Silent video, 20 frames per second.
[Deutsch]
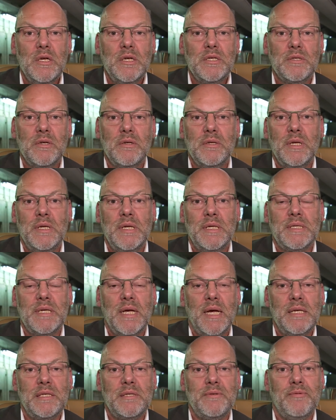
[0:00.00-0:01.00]
sondern es
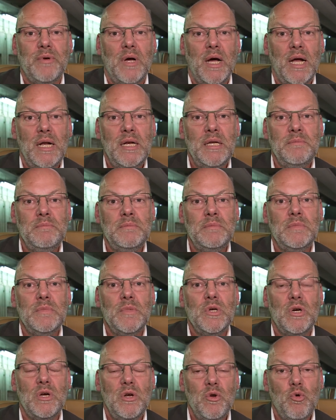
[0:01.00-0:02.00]
heißt vor allem
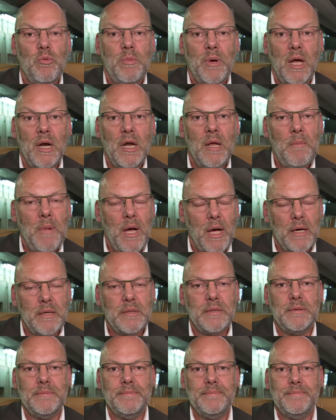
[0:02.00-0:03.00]
globaler
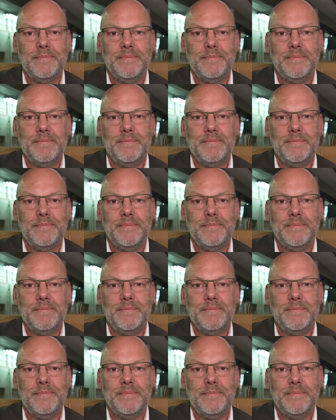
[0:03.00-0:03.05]
Markt.